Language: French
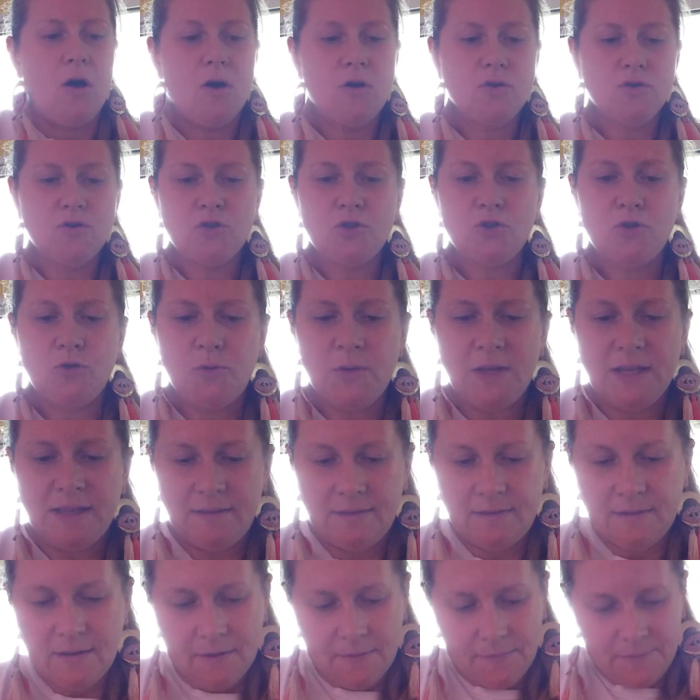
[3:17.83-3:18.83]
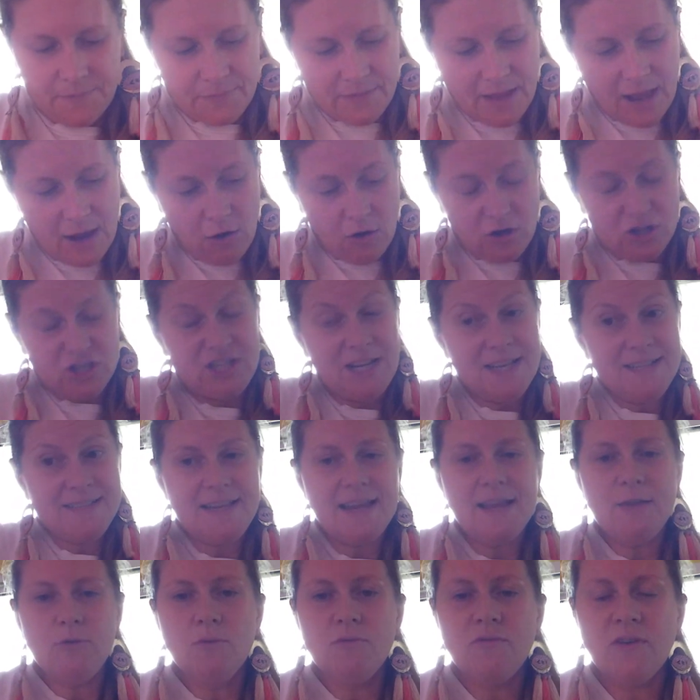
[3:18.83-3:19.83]
Ensuite, alors j'ai
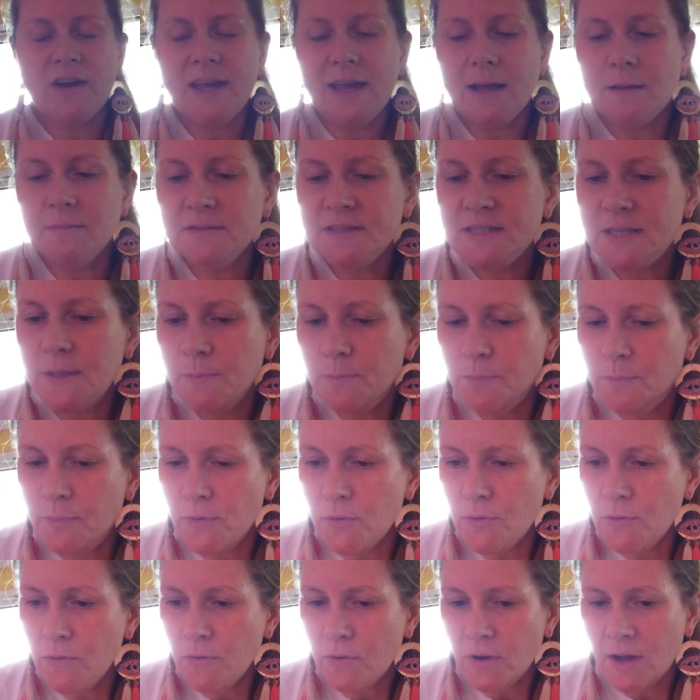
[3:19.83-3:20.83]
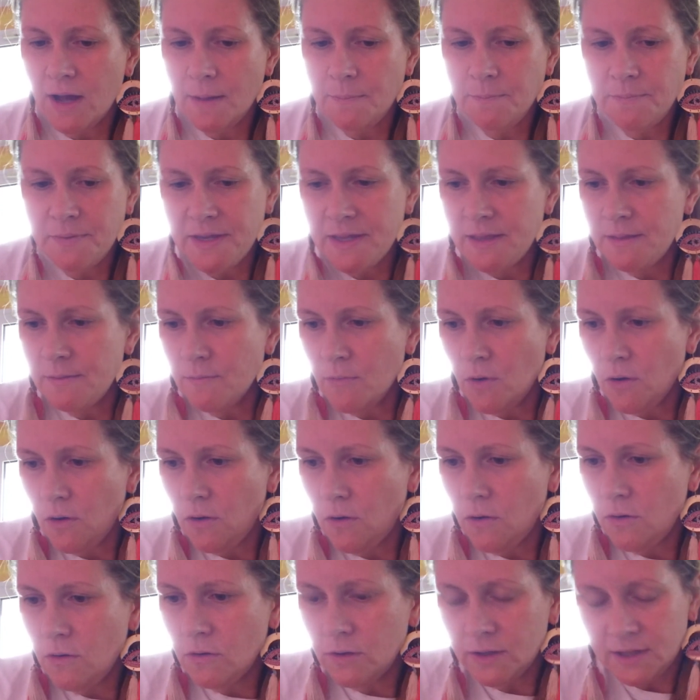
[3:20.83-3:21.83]
essayé d'ouvrir un petit peu rapidement.
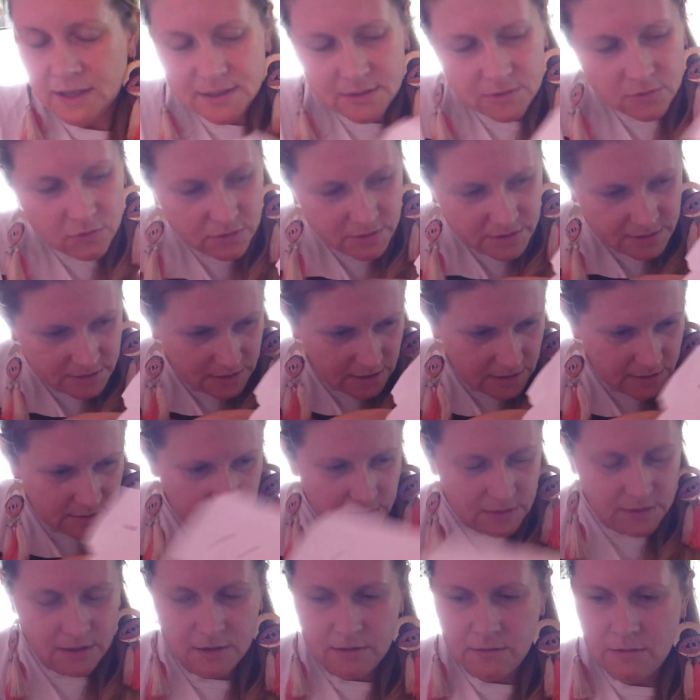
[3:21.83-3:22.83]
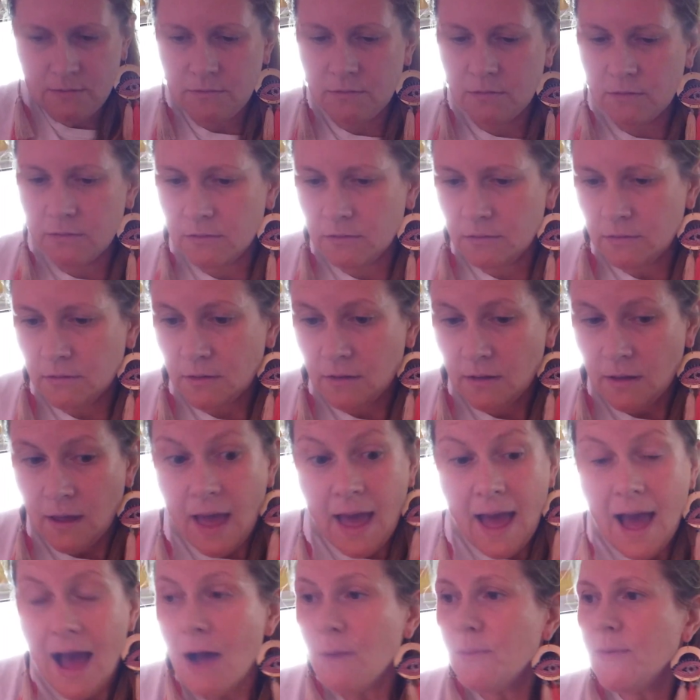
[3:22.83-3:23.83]
Qu'est-ce que c'est ça
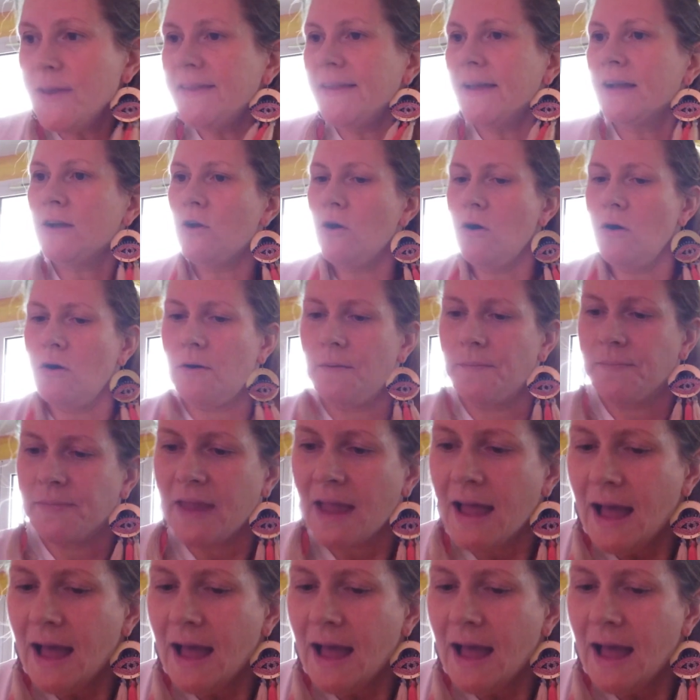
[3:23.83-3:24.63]
ah oui, d'accord.